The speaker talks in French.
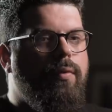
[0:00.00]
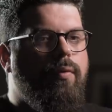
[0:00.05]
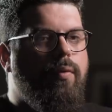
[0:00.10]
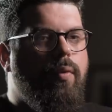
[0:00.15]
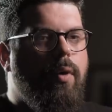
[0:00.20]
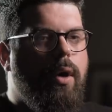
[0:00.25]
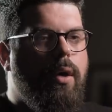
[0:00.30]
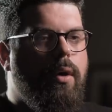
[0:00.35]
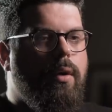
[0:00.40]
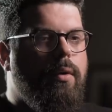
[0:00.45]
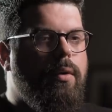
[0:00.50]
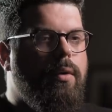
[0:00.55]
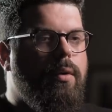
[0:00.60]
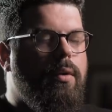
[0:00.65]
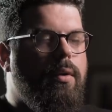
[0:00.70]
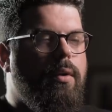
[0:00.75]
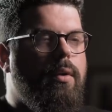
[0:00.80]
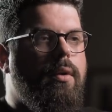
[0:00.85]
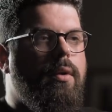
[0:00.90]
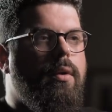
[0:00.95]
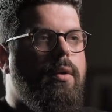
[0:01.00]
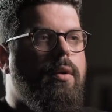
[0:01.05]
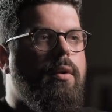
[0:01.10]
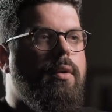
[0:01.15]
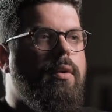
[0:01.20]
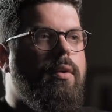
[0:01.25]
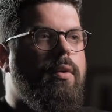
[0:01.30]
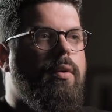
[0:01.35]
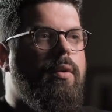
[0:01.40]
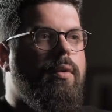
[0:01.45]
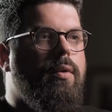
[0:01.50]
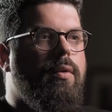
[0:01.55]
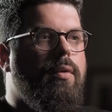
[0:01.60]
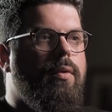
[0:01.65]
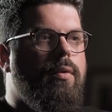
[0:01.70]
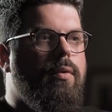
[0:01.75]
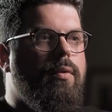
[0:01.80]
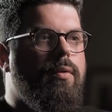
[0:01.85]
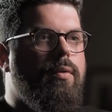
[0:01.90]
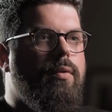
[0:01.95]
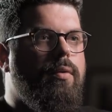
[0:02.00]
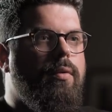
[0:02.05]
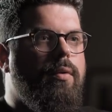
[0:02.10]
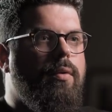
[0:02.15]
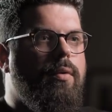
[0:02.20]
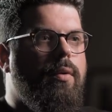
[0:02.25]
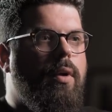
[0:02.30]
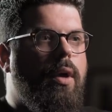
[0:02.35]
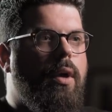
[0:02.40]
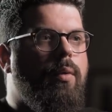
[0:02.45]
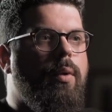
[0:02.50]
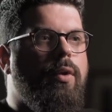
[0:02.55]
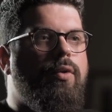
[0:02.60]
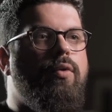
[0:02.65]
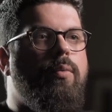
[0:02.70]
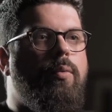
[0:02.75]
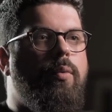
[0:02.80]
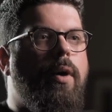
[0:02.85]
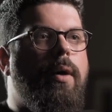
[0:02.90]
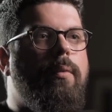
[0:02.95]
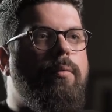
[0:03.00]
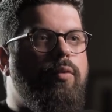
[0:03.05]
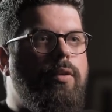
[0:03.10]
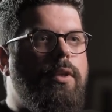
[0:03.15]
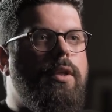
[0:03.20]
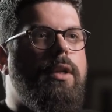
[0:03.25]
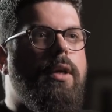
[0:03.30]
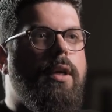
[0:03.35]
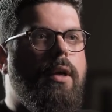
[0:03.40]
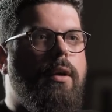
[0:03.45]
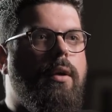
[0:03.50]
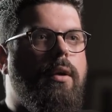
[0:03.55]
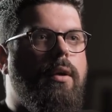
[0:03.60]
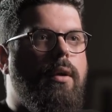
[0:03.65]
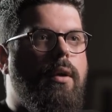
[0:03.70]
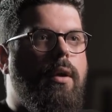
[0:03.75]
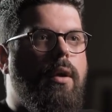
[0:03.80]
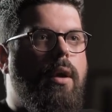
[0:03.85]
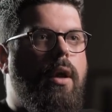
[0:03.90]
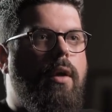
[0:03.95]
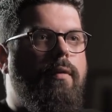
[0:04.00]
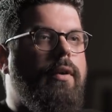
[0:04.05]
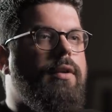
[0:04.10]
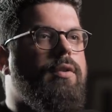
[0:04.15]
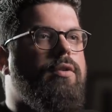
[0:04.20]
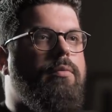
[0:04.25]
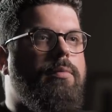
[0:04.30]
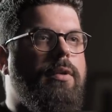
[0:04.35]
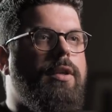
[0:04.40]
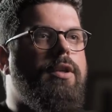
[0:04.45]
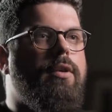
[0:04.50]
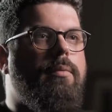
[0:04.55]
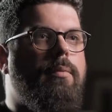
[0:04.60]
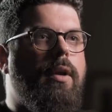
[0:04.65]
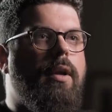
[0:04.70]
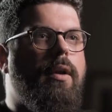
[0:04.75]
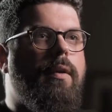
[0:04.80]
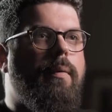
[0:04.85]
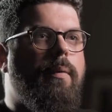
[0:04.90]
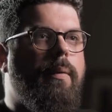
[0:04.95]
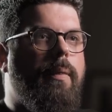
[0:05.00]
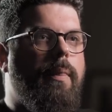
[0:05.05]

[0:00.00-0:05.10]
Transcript: de voir euh, à quoi tu peux aboutir avec ce médium-là.